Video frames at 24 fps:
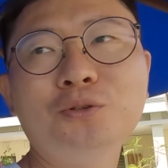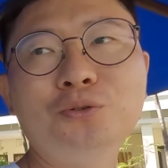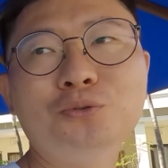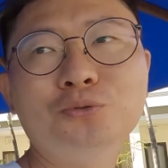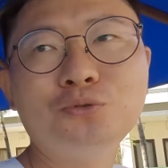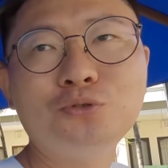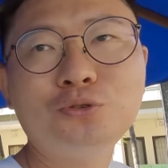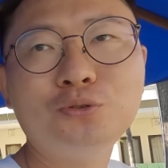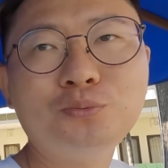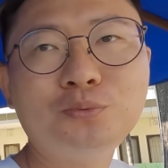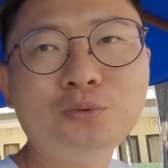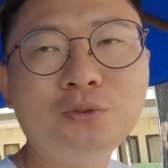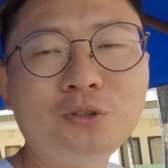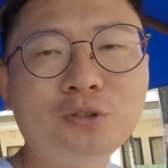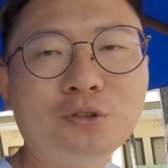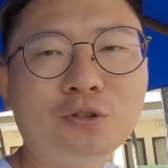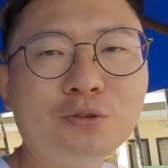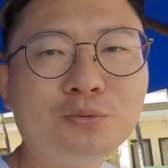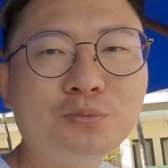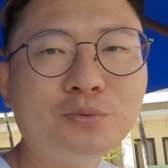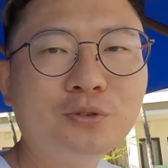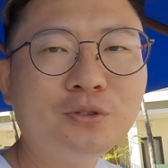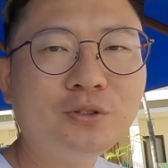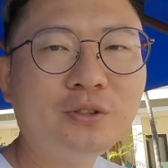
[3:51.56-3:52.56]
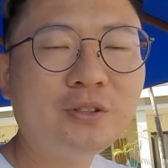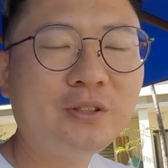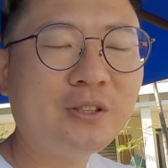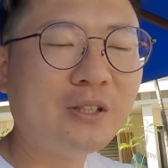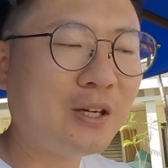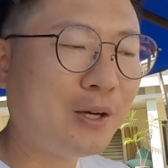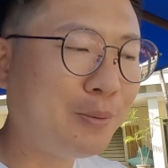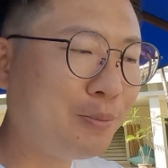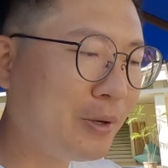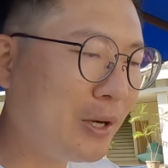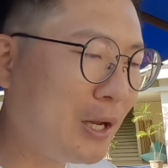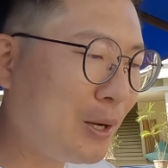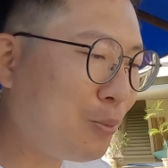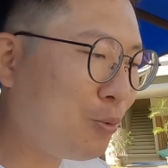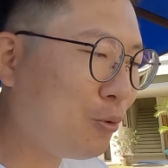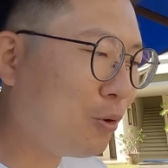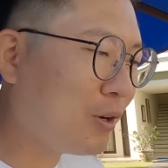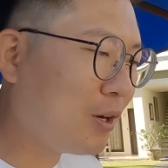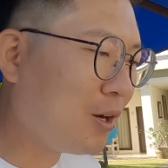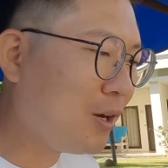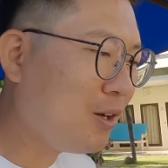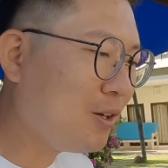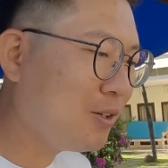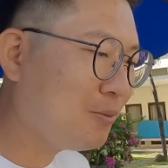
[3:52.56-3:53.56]
그 유튜브를 여러분들이 그냥 한번
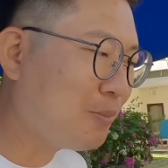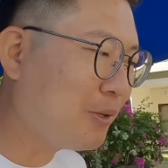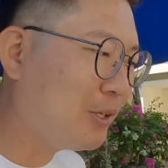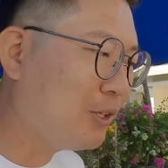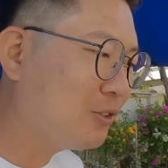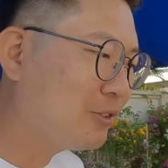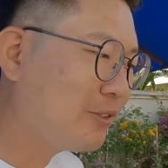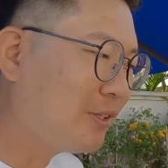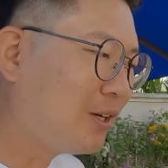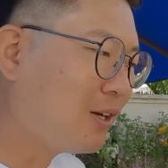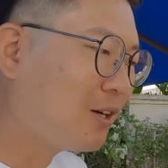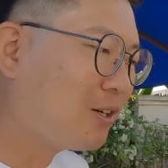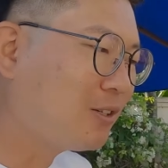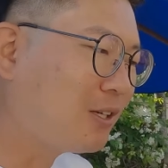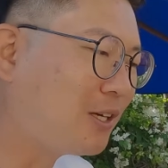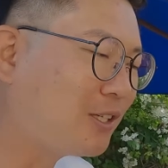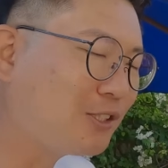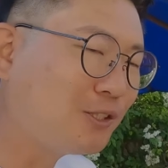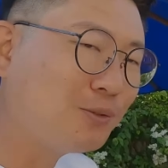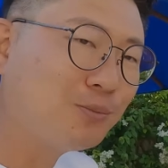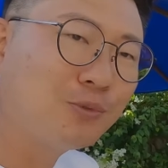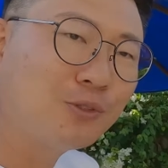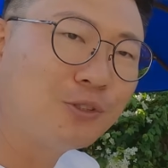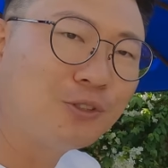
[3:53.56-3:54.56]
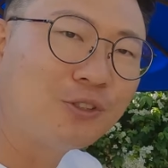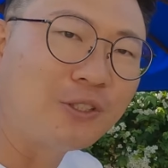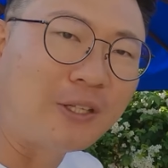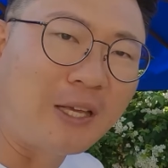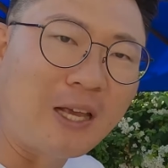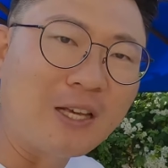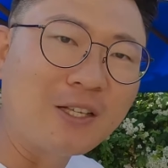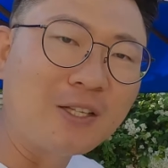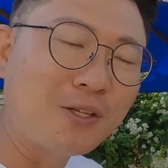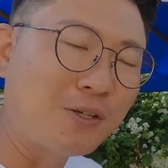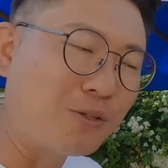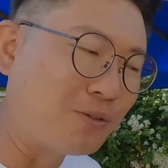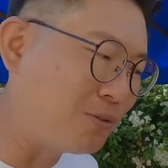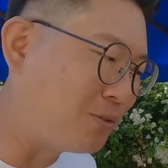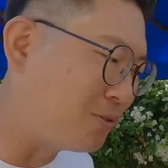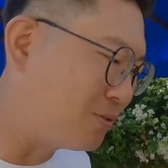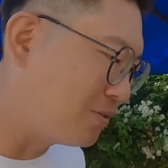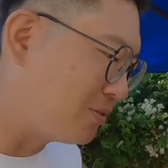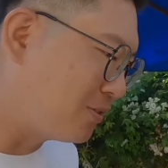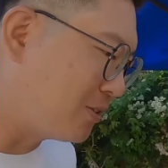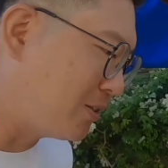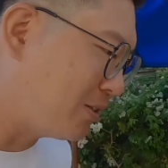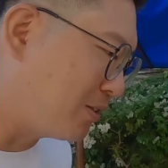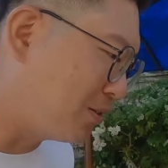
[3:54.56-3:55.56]
해볼까? 뭐 이런 생각을 하시는 분들도 계세요
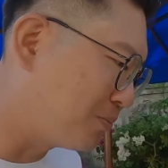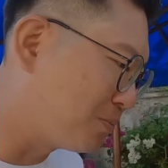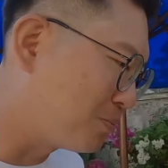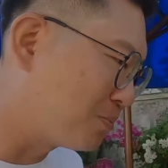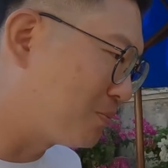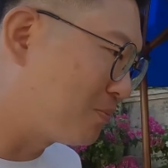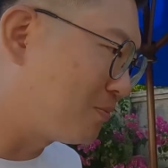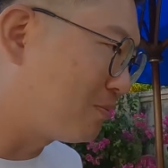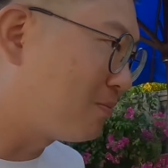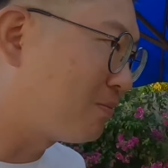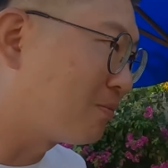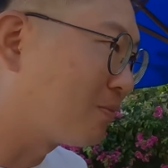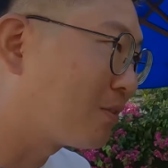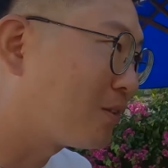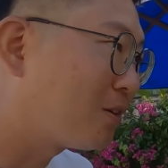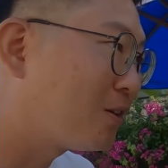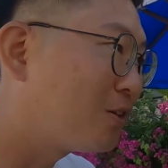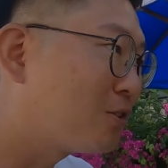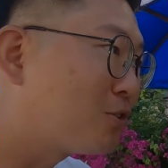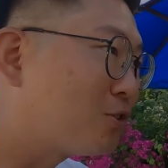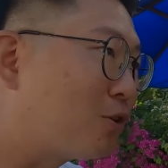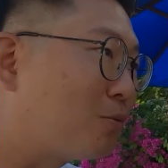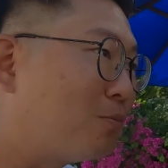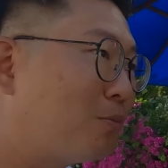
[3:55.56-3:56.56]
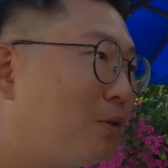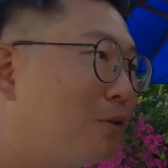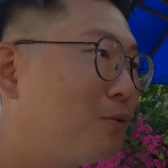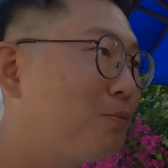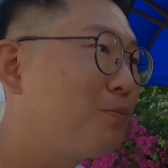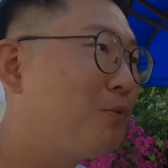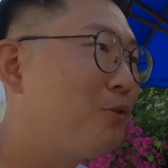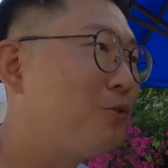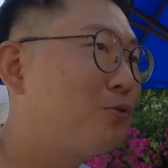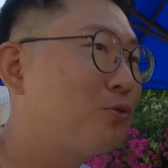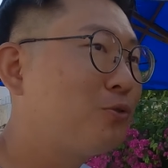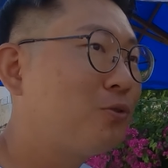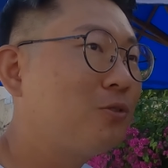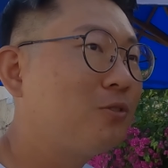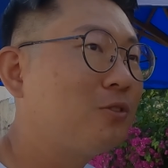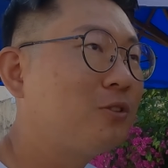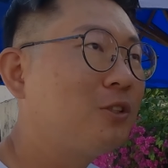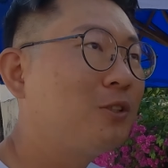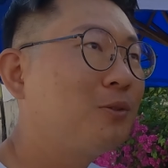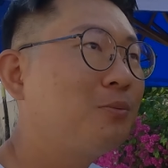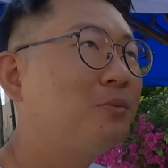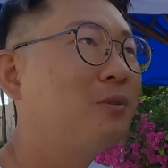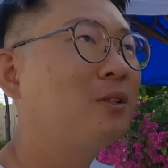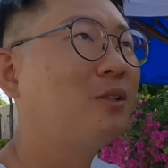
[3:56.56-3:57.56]
네. 정말 비추를
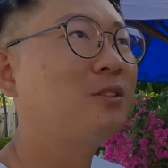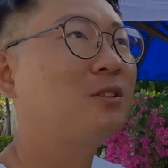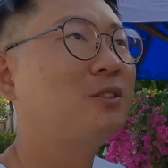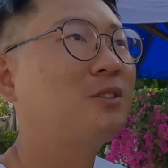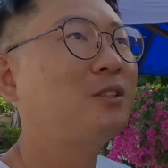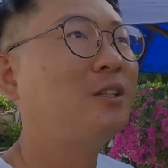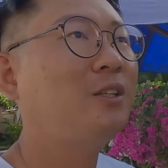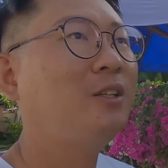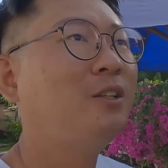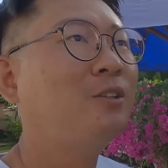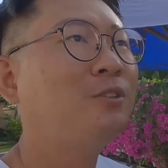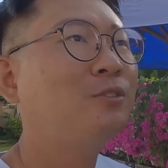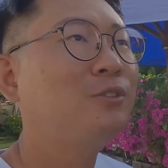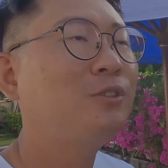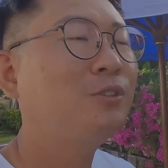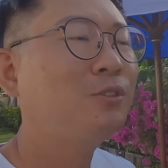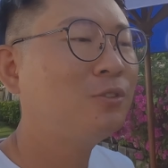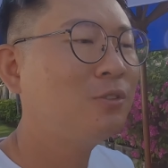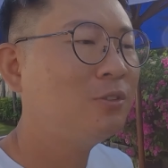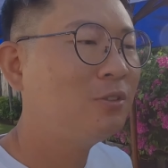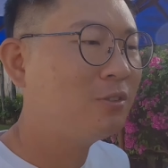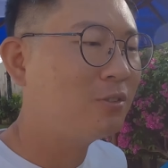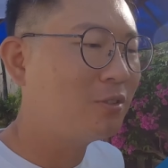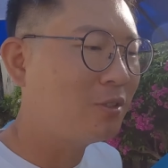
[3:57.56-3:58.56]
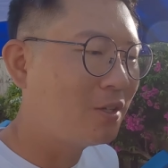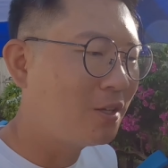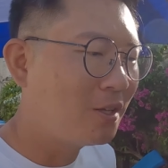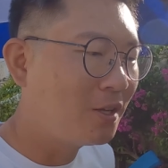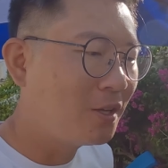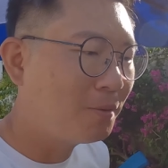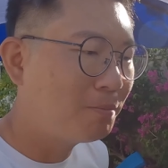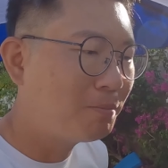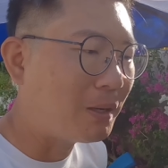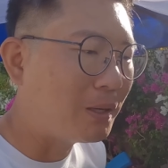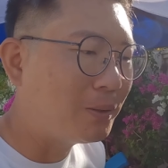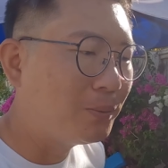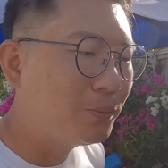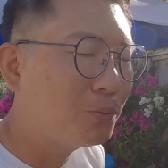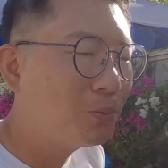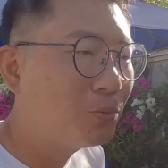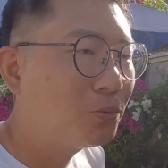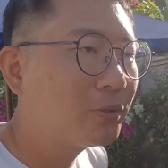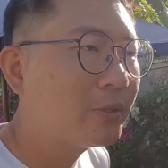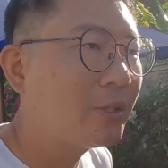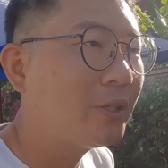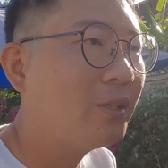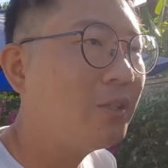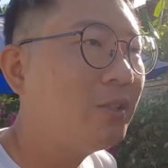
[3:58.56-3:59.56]
드립니다 진짜 이건, 이거는
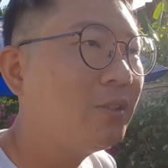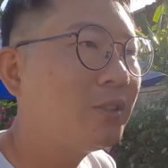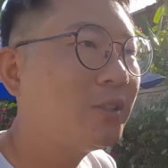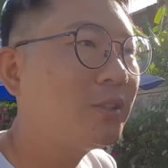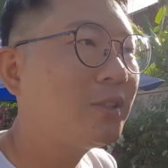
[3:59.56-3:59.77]
마음고생,